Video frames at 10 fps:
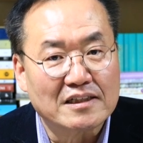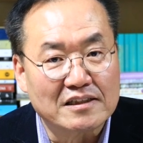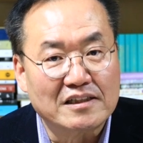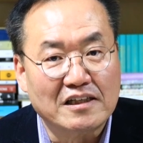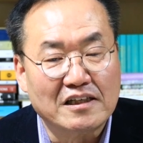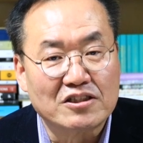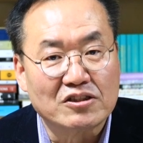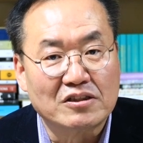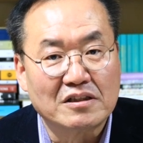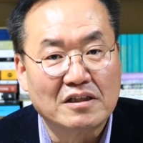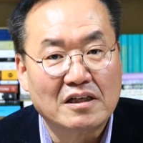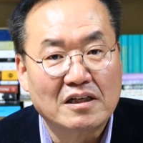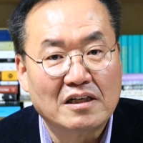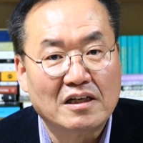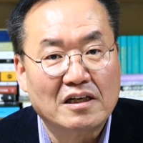그렇게 얘기했죠.
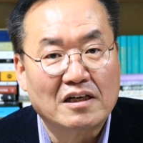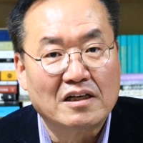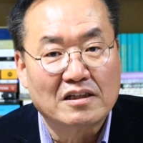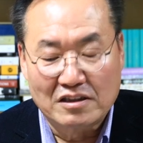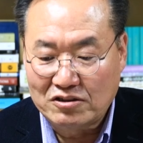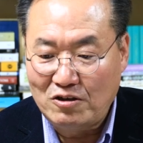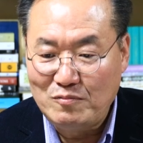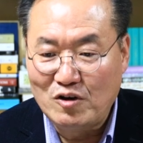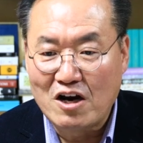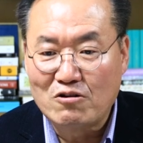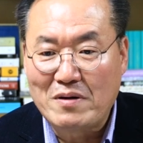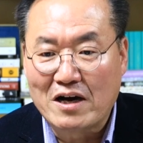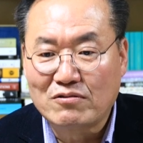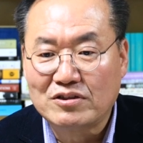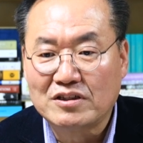근데 설명하고
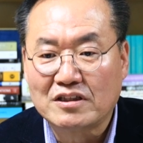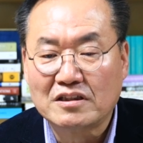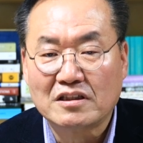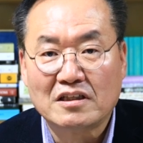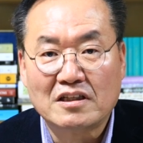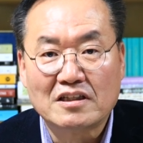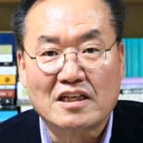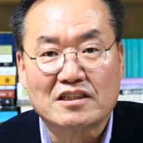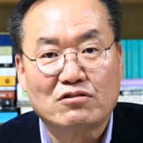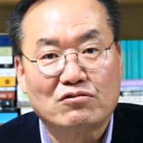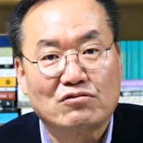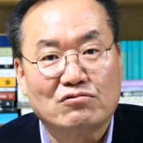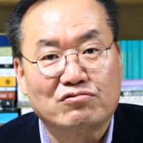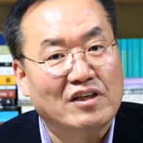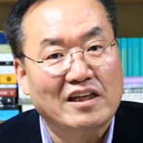바꾸는 일은 사실
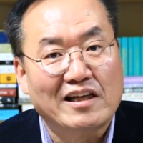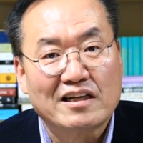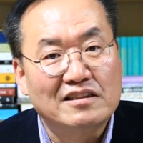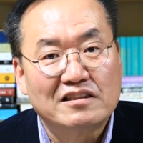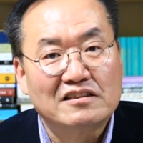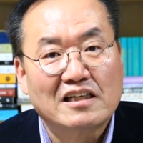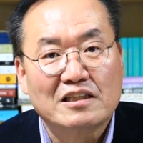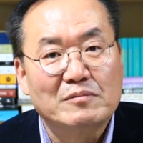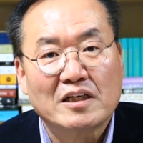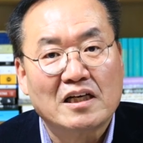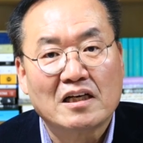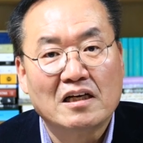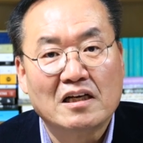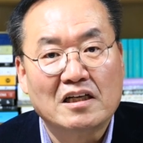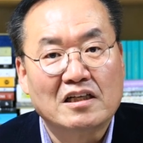두 개의 다른 일은 아닙니다.
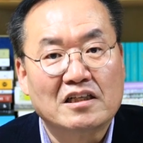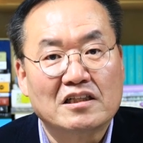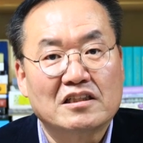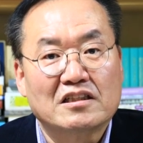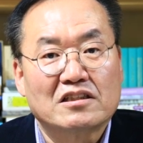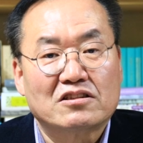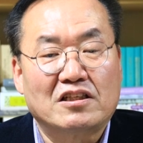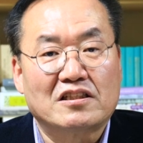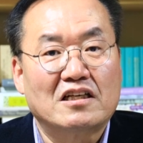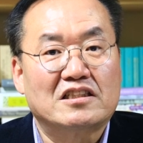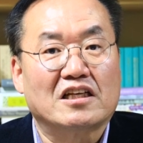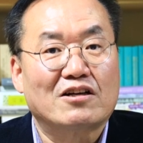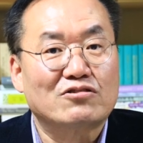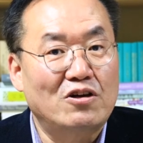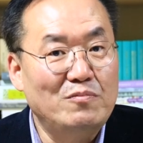세상을
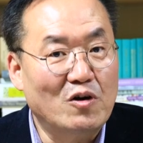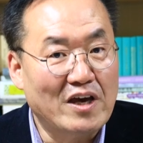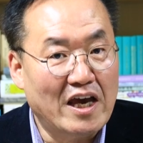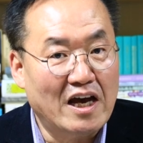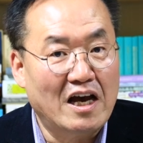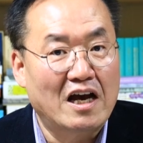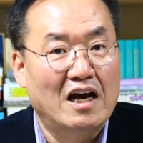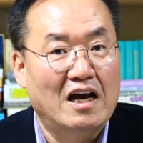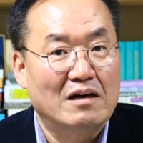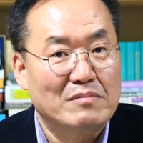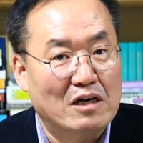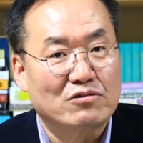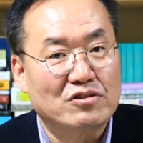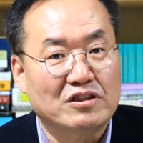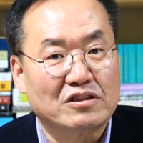제대로 설명해야 바꿀
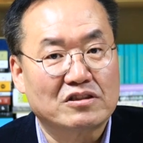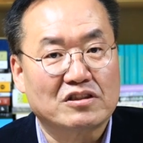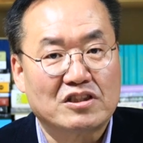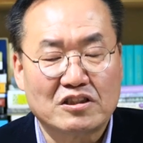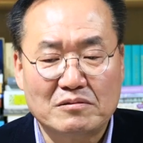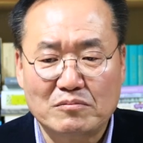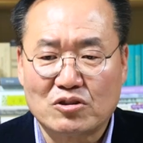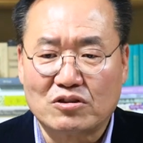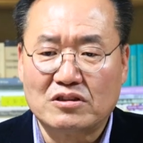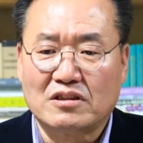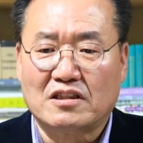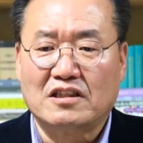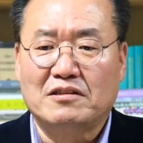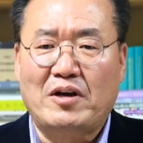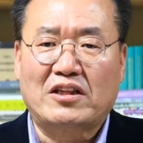수 있는 거죠. 지금 저는
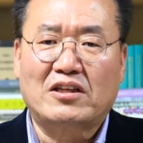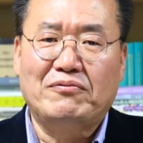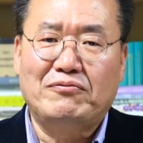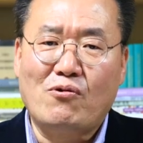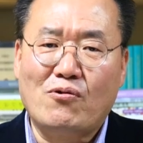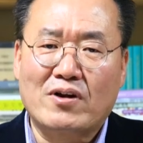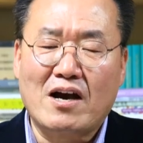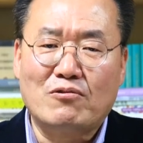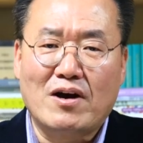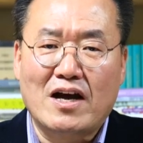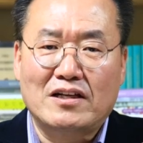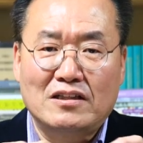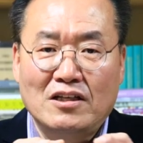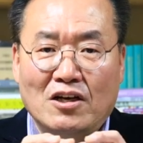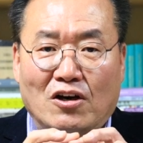이 메타포라고
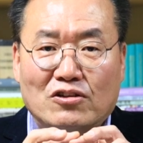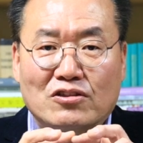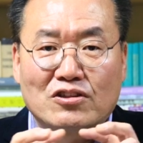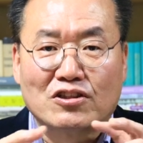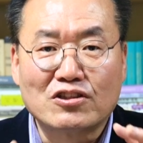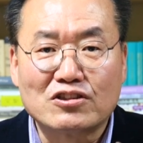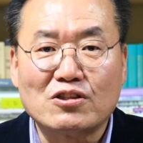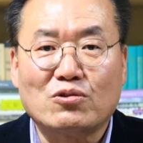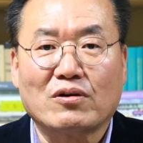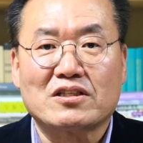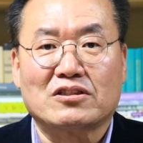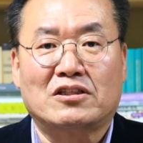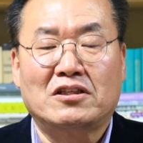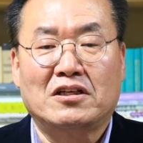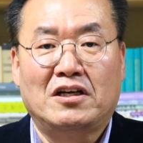하는 어떤 그릇을
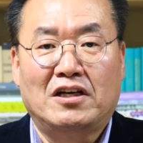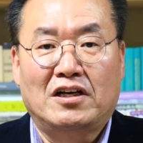통해서